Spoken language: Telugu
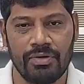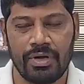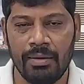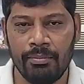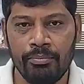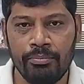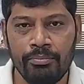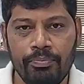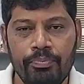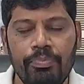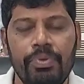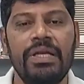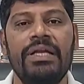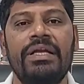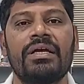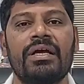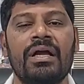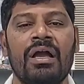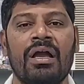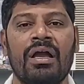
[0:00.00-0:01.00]

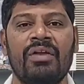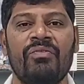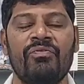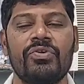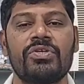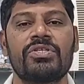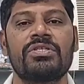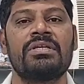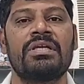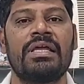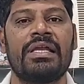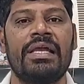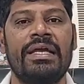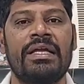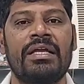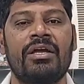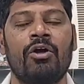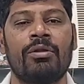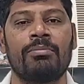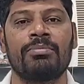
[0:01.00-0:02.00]
కంప్లీట్గా కన్ఫ్యూషన్
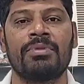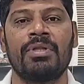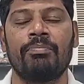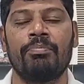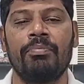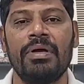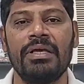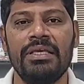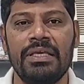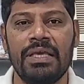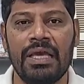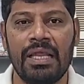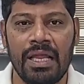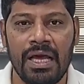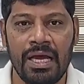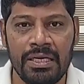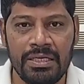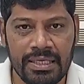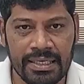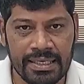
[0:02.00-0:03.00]
క్రియేట్ కావడం తప్ప
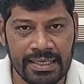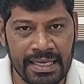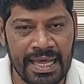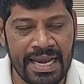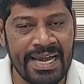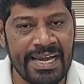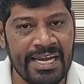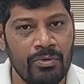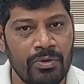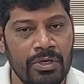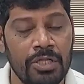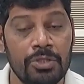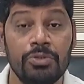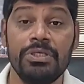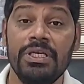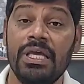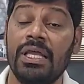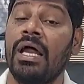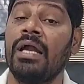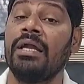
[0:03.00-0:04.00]
ఎలాంటి క్లారిటీ ఉండదు
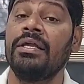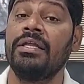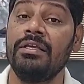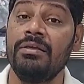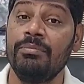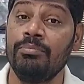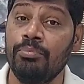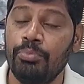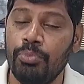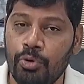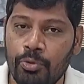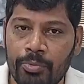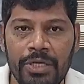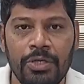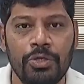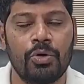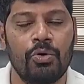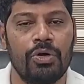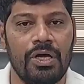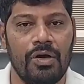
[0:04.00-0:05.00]
ఎలాంటి
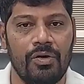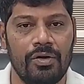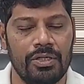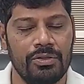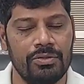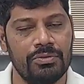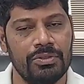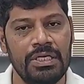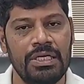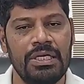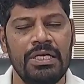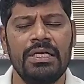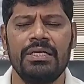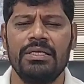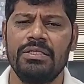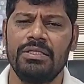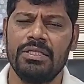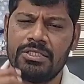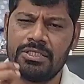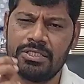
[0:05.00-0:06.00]
ఇంప్రూవ్మెంట్ కూడా ఉండదు
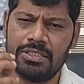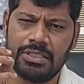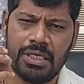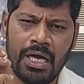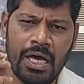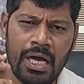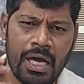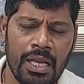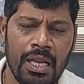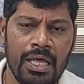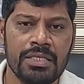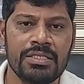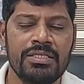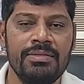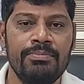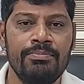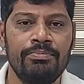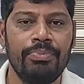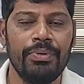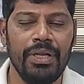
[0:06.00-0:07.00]
ఇది చాలా
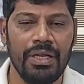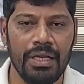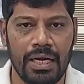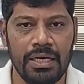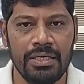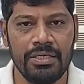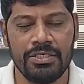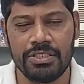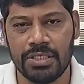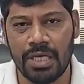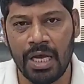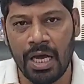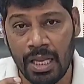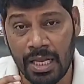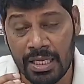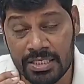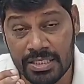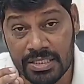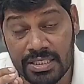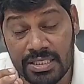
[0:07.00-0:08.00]
సింపుల్ అండ్
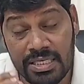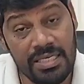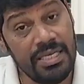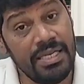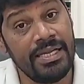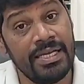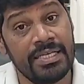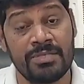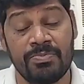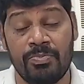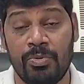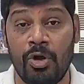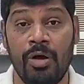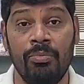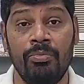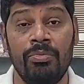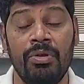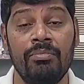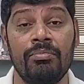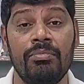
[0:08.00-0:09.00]
చాలా సీరియస్
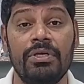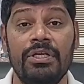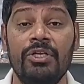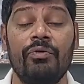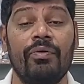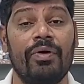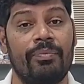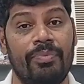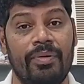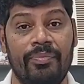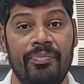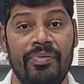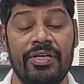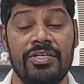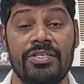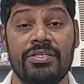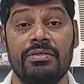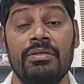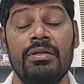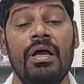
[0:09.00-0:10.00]
ప్రాబ్లం ఇన్ యువర్
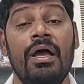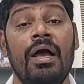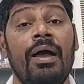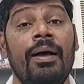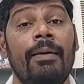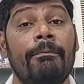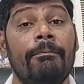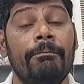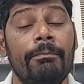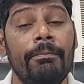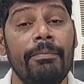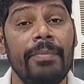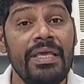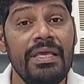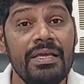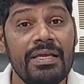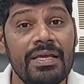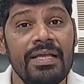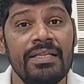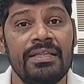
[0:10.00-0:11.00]
ప్రిపరేషన్
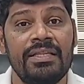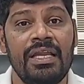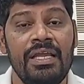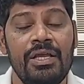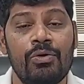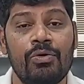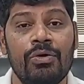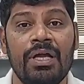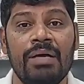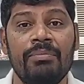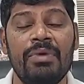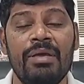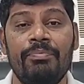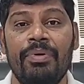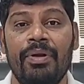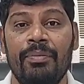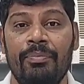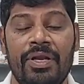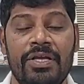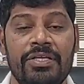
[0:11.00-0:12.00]
మీకే తెలియకుండా మీ
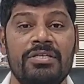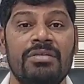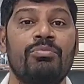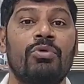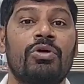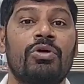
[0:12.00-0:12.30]
ప్రిపరేషన్